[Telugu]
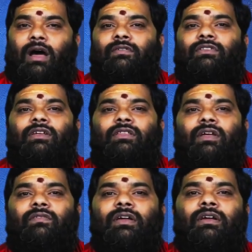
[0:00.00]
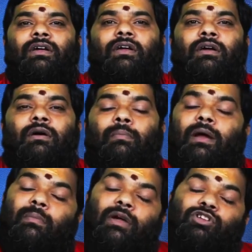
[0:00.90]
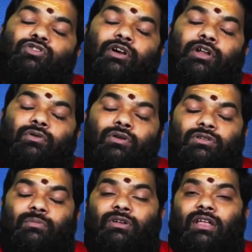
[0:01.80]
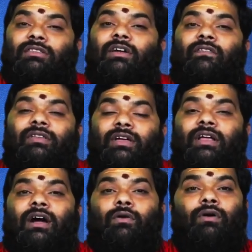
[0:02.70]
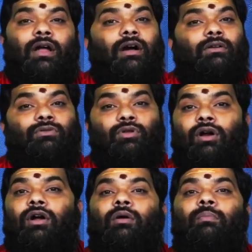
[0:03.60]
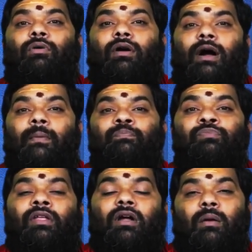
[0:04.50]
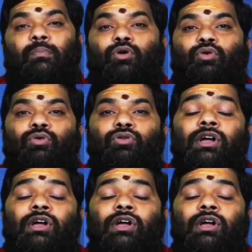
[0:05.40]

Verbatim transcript: పార్వతీదేవి పరమేశ్వరుడి కోసం ఎంత వెతికినా కూడా దొరకకపోగా అప్పుడు